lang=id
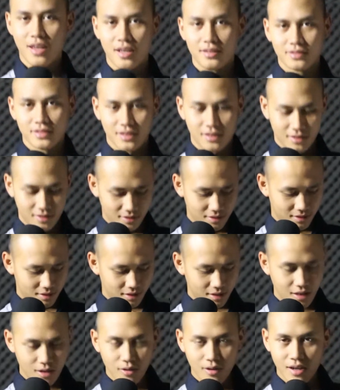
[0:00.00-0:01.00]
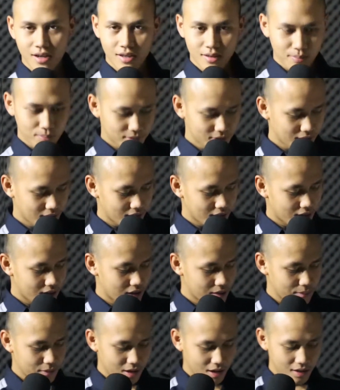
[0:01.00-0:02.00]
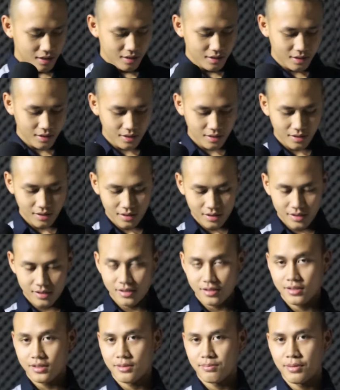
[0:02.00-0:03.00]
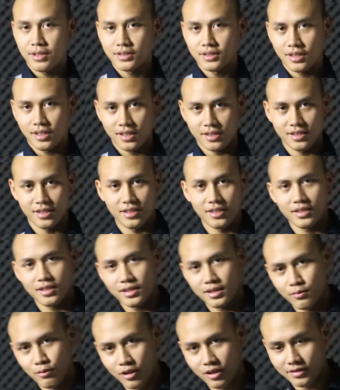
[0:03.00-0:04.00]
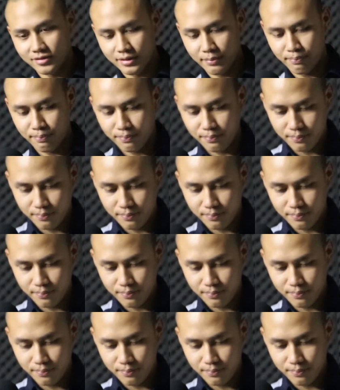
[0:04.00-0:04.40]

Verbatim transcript: hari? Kalau kalian pernah ngalamin hal ini, biar saya kasih sebuah trip.